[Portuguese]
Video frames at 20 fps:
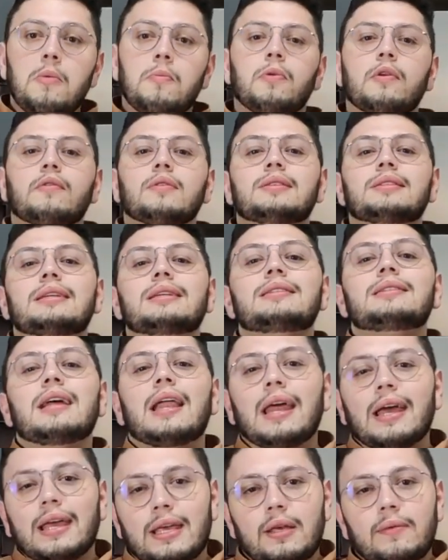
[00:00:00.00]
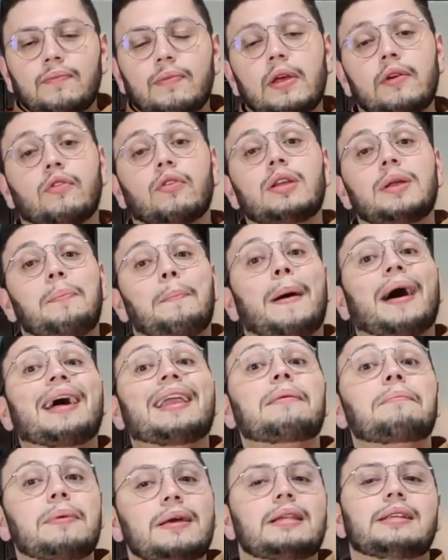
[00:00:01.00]
por você estar aqui, eu vou lhe
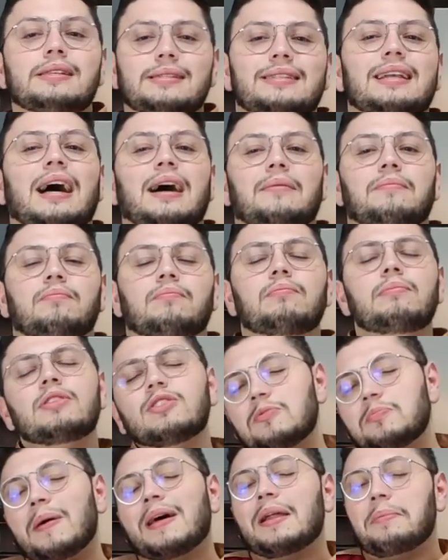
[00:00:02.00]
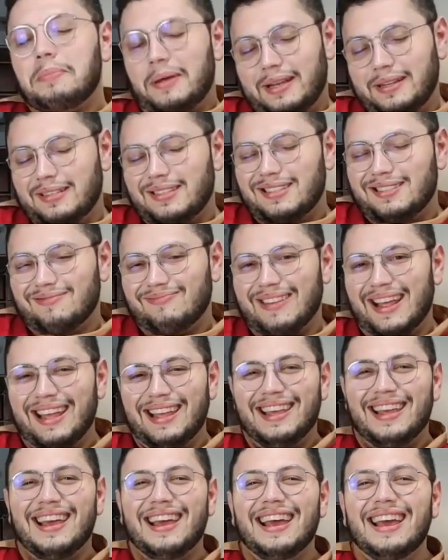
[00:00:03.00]
parabenizar. Meus parabéns,
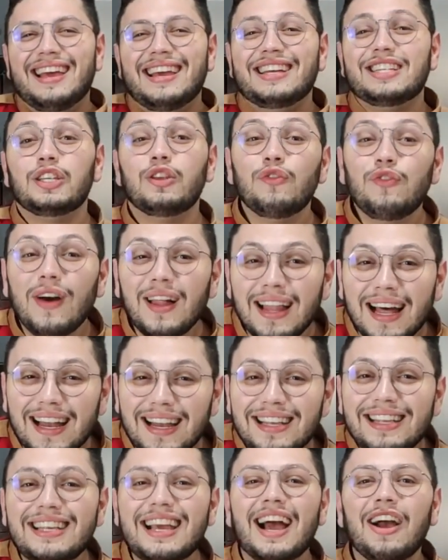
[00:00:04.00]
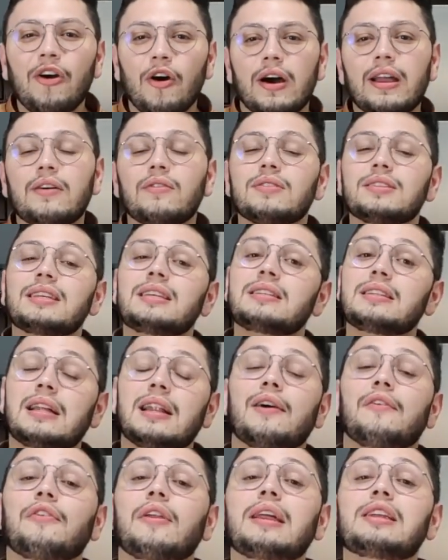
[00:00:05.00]
né? E te falar que agora você está
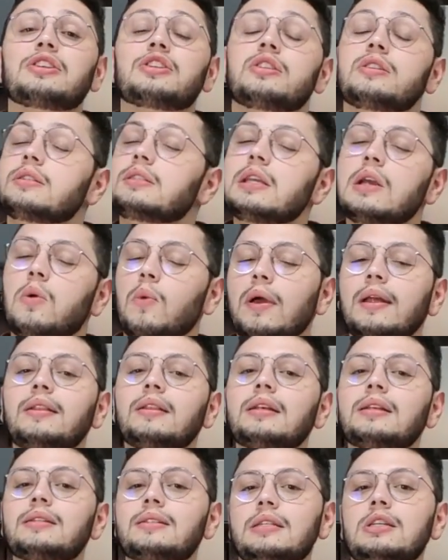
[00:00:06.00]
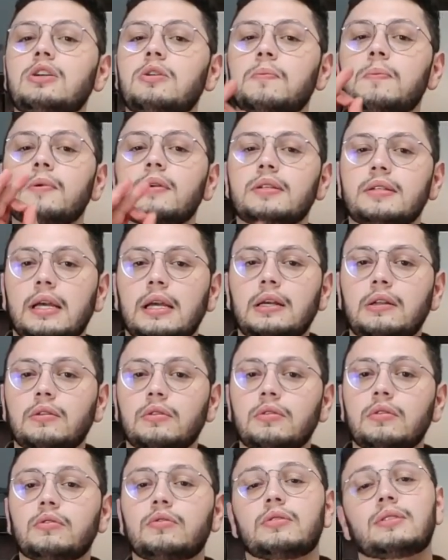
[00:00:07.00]
na frente de 55%
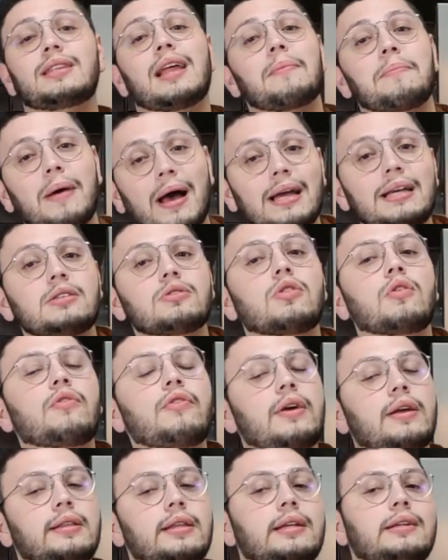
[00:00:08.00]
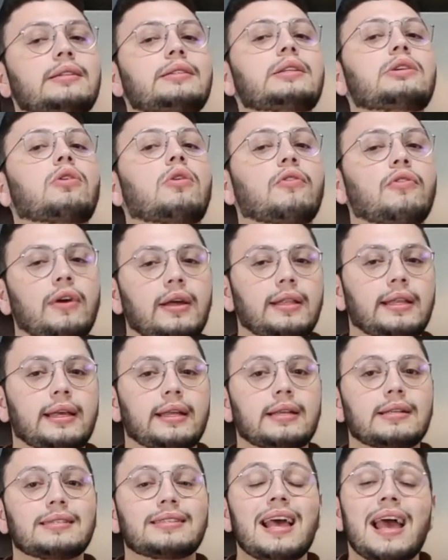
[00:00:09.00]
dos demais confeiteiros e
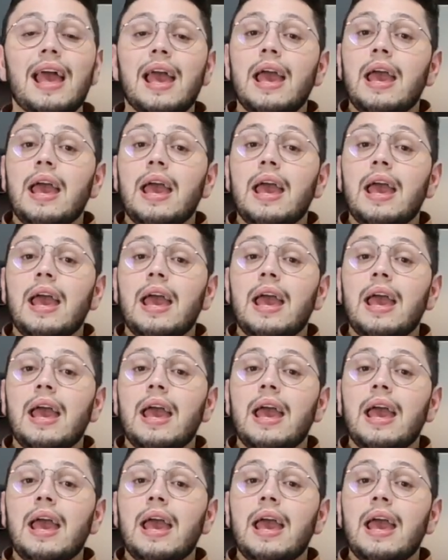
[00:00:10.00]
confeiteiras